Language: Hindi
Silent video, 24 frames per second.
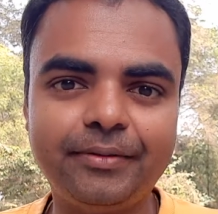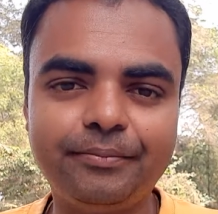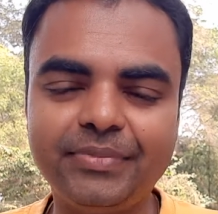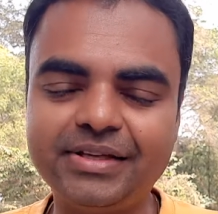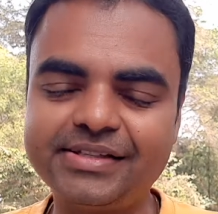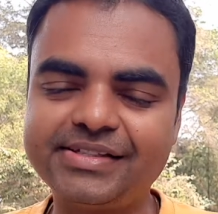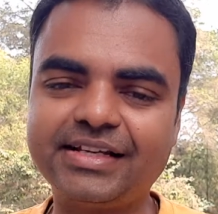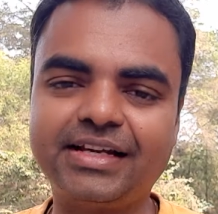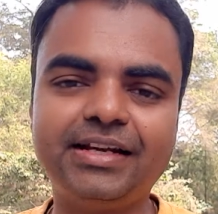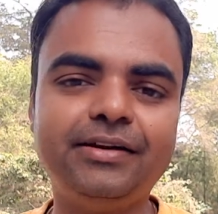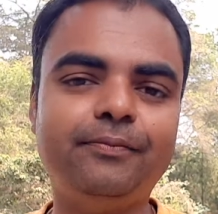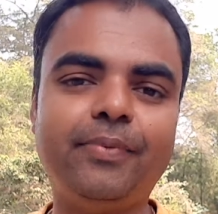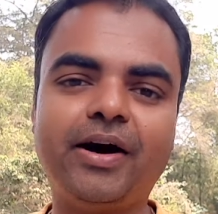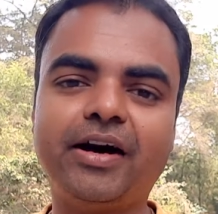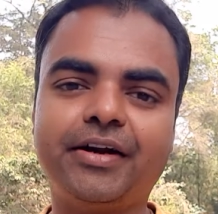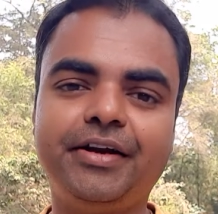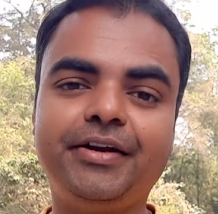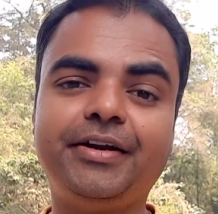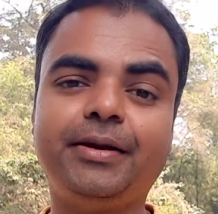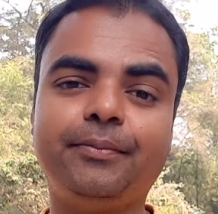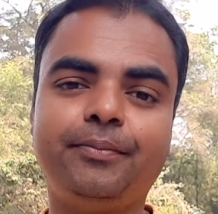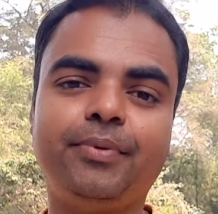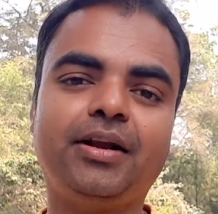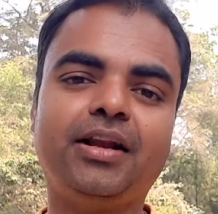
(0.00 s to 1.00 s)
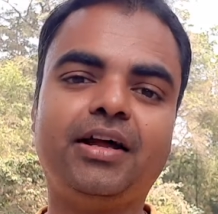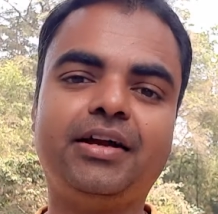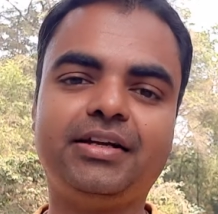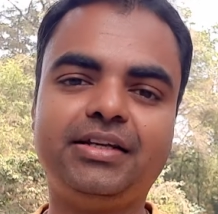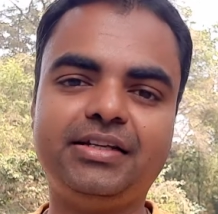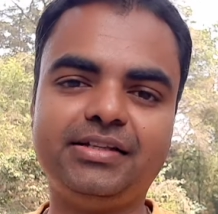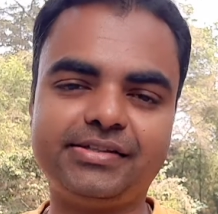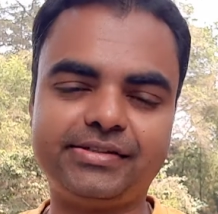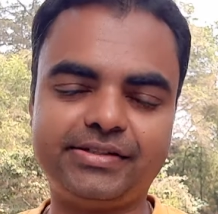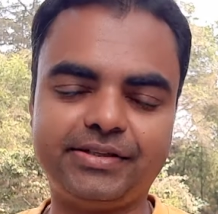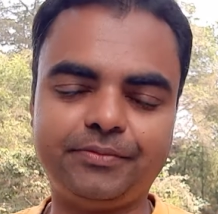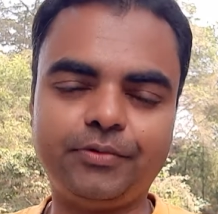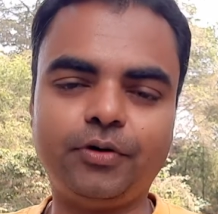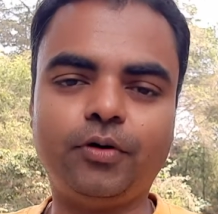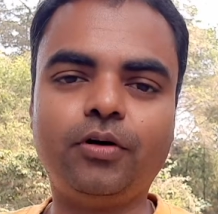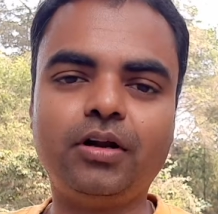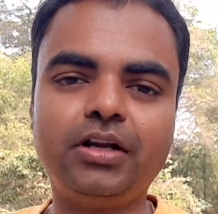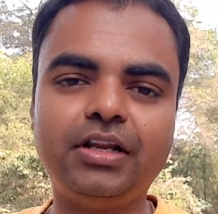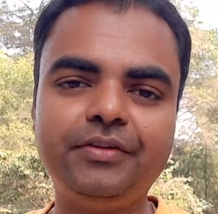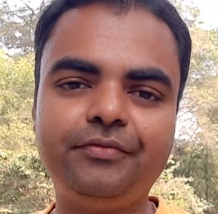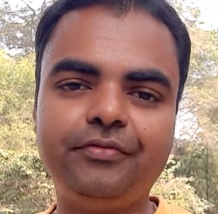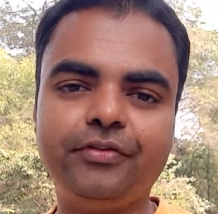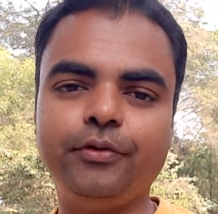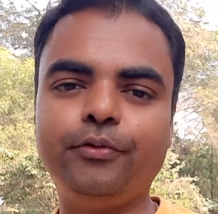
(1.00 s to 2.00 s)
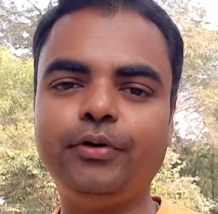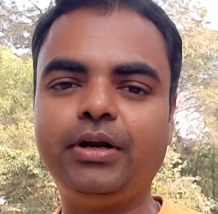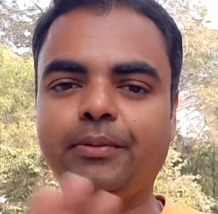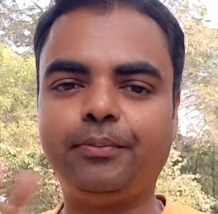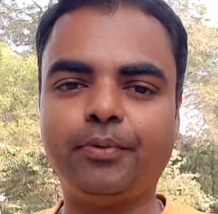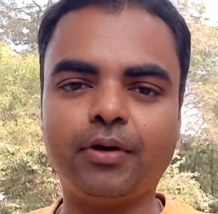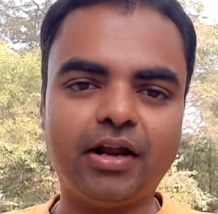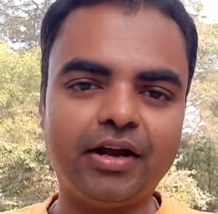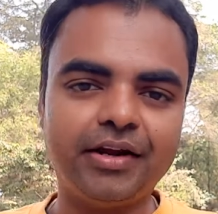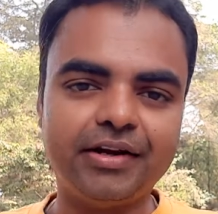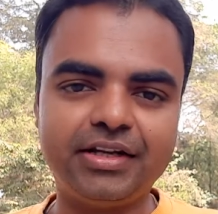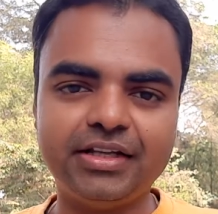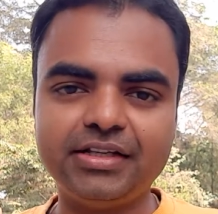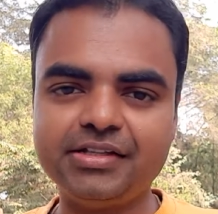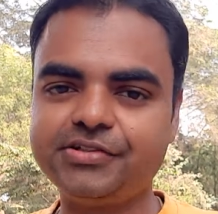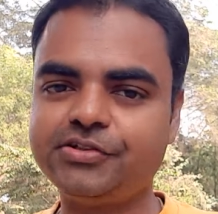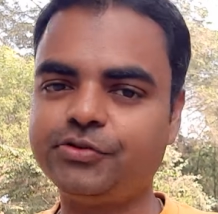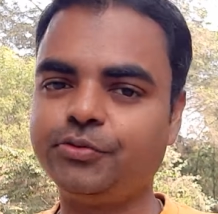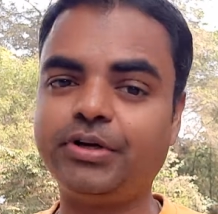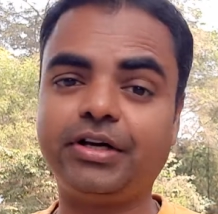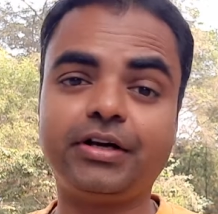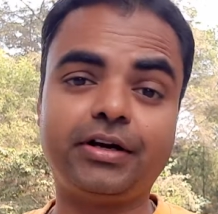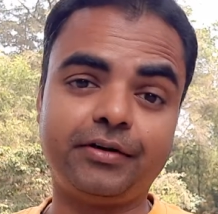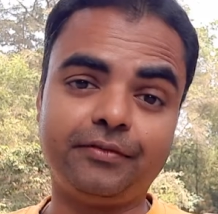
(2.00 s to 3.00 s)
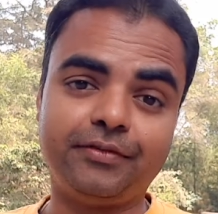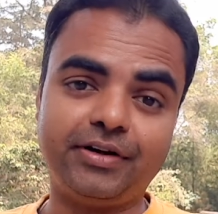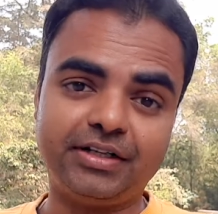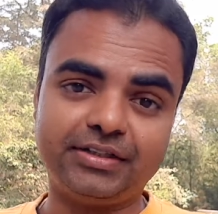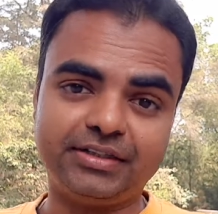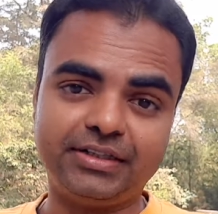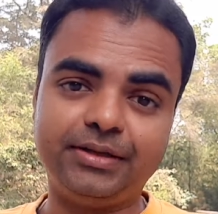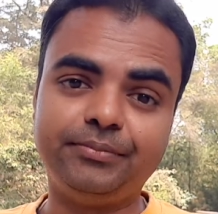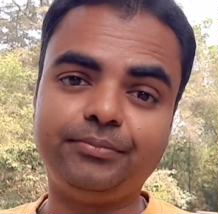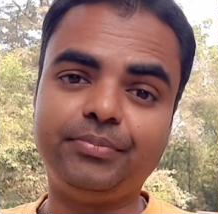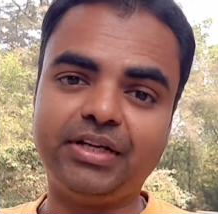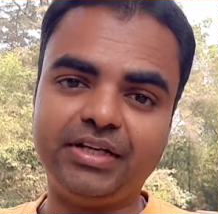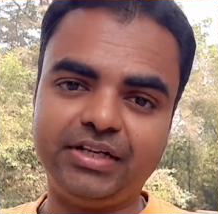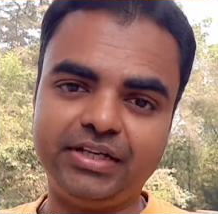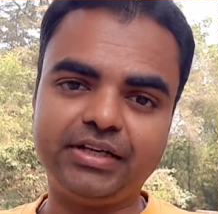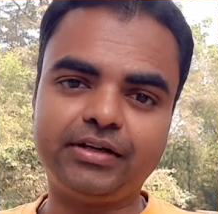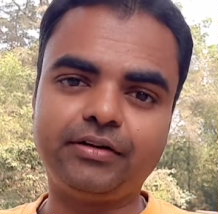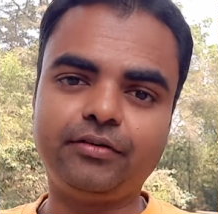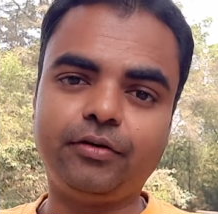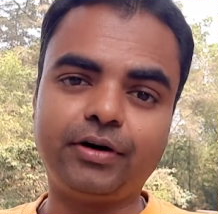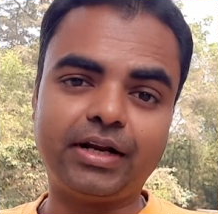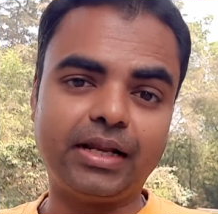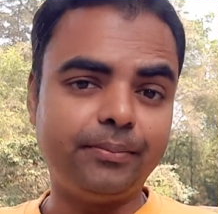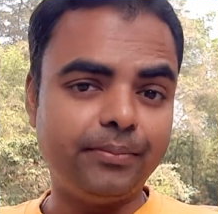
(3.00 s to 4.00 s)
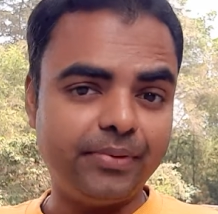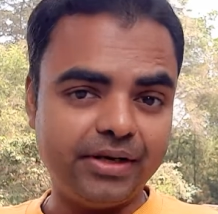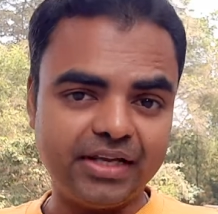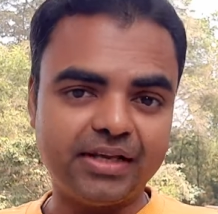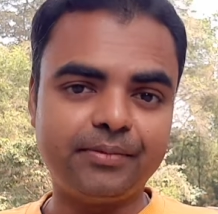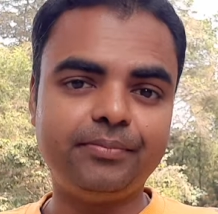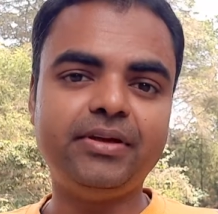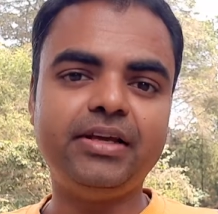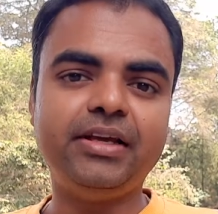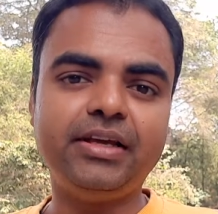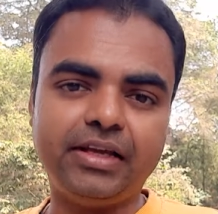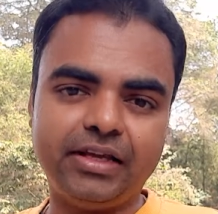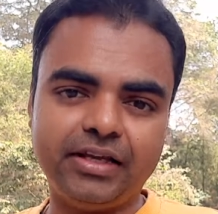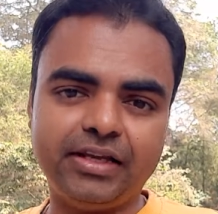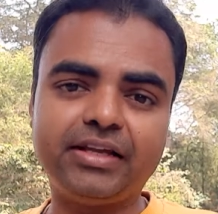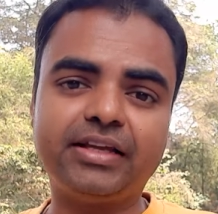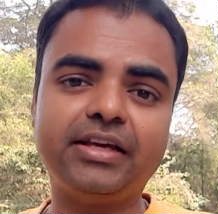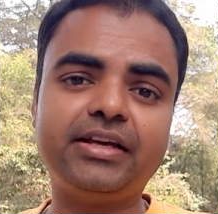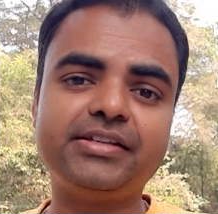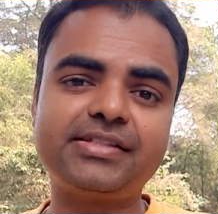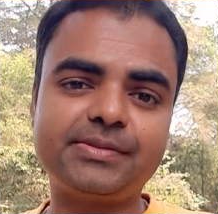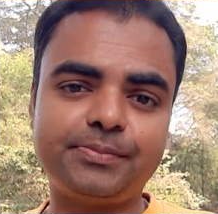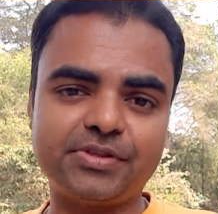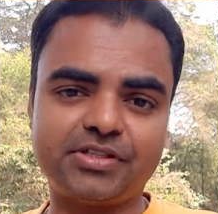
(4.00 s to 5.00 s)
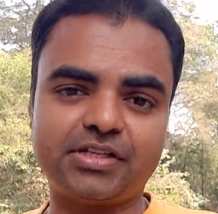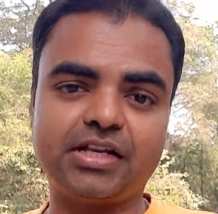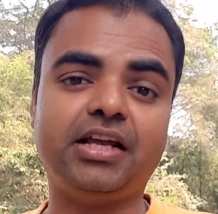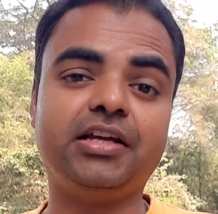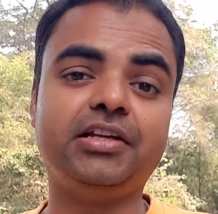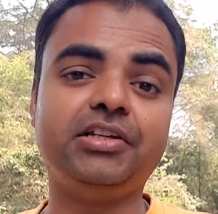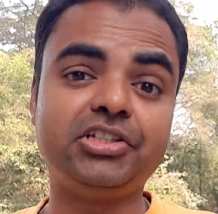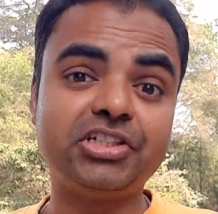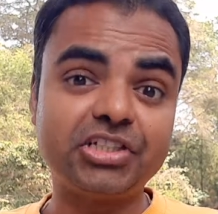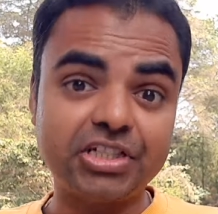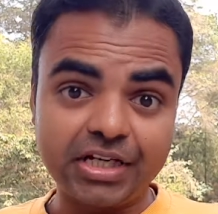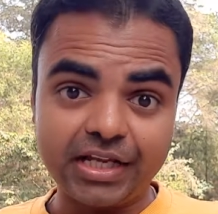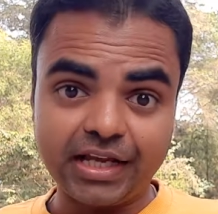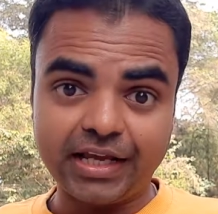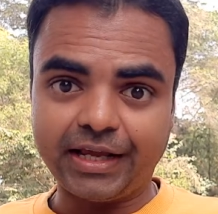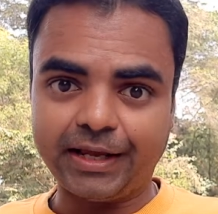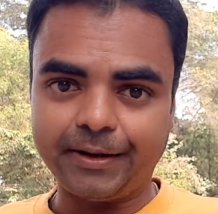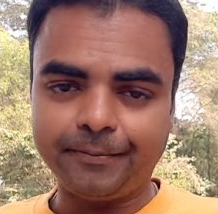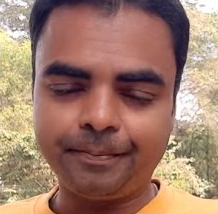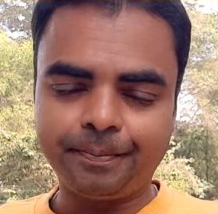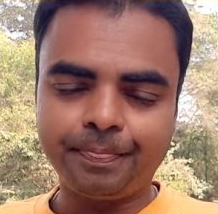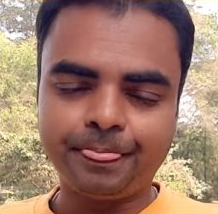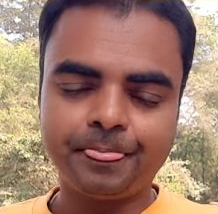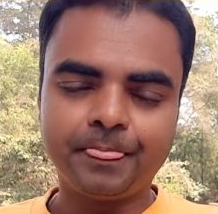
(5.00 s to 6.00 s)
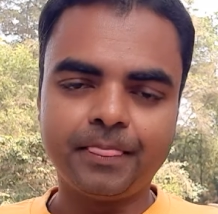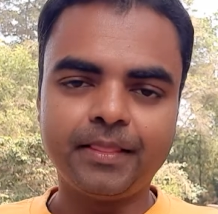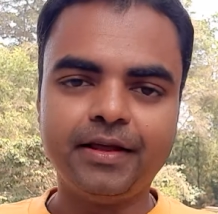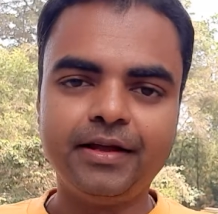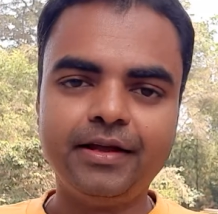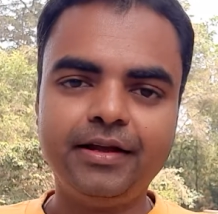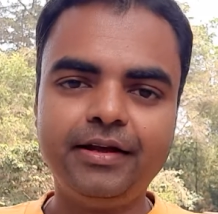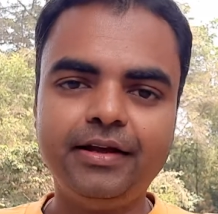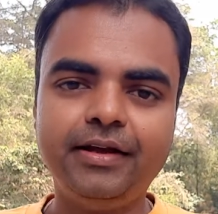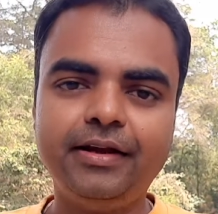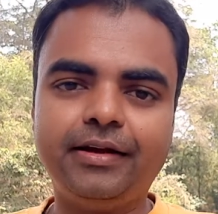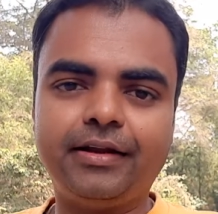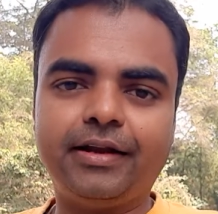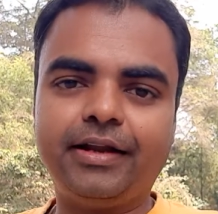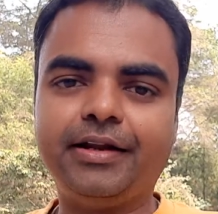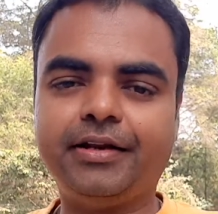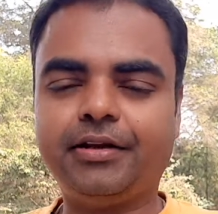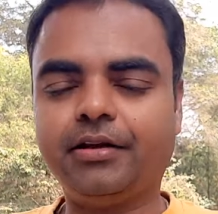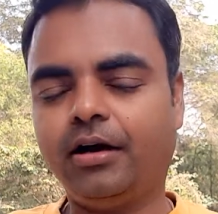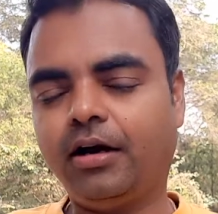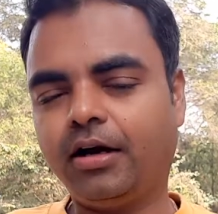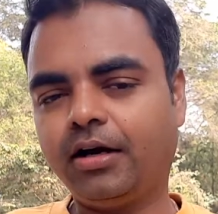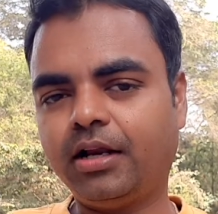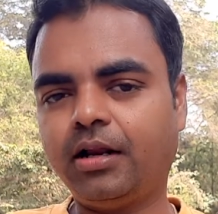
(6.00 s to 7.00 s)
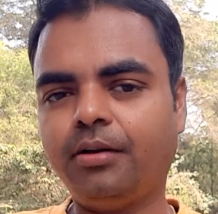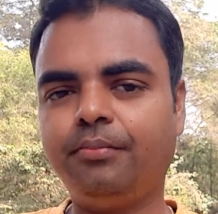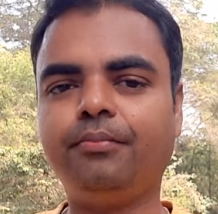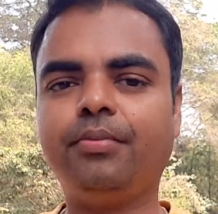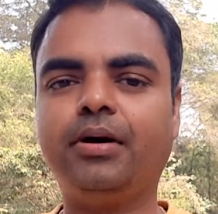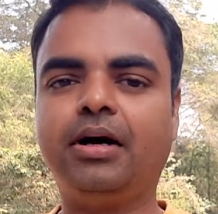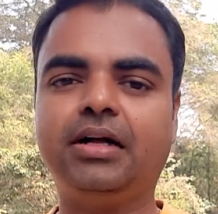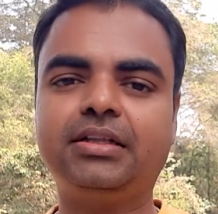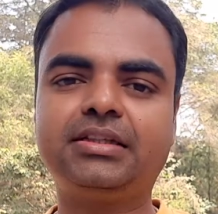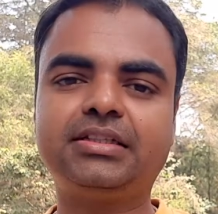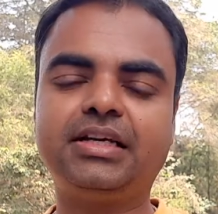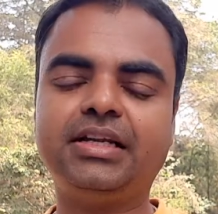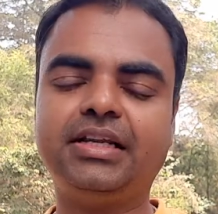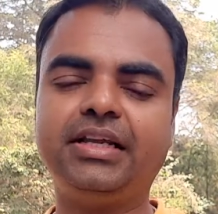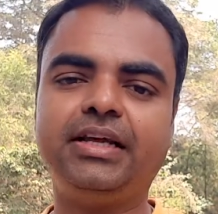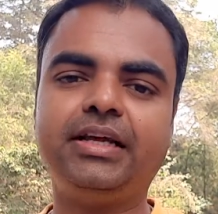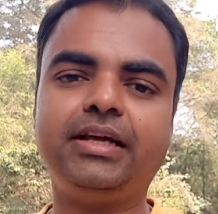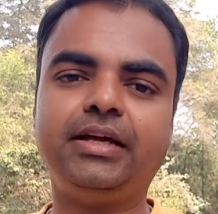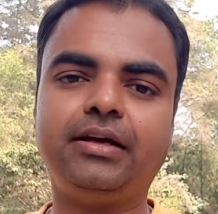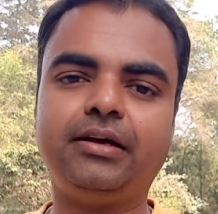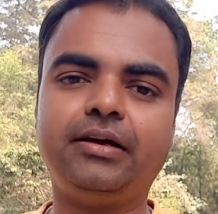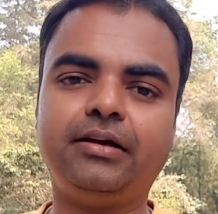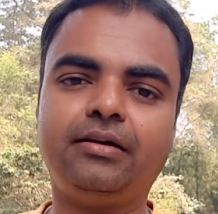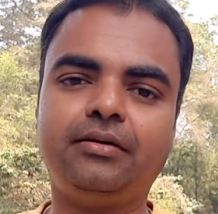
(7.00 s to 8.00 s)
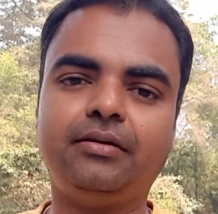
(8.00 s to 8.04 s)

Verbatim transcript: बेसिकली बाकी ट्रिपल आई से ओनली फ्यू ट्रिपल आई जो ये करवाते हैं बीटेक और एमटेक भी इनके स्पेशलाइजेशन है राइट right. अगर हम बात करें